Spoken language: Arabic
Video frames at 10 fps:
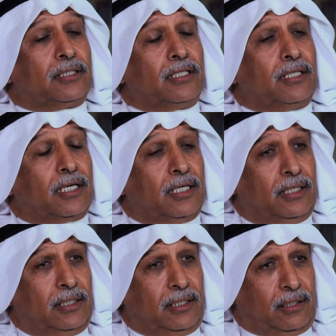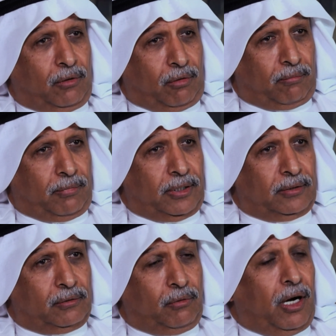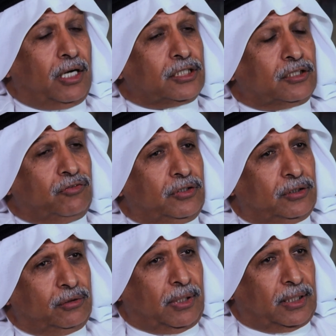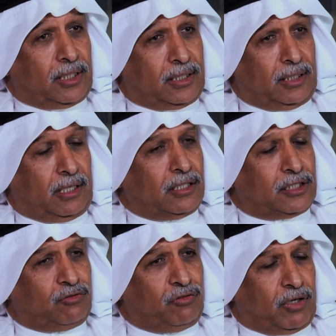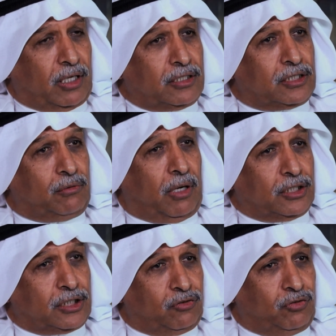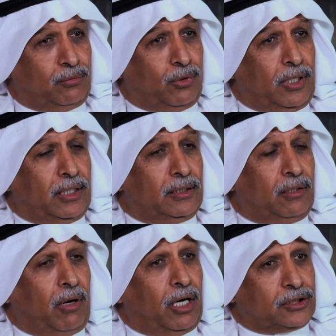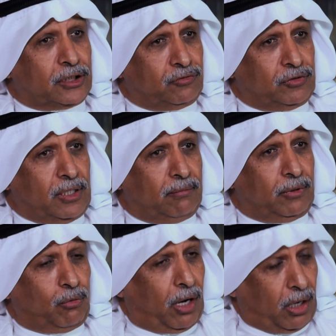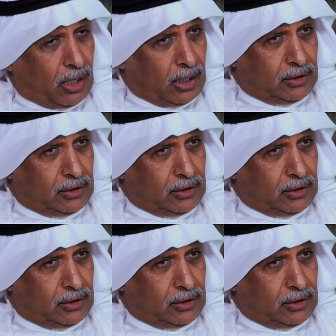هذه الخيل إلى أوروبا وعاشت في دول كثيرة عاشت في فرنسا وعاشت في بولندا وعاشت في أمريكا راحت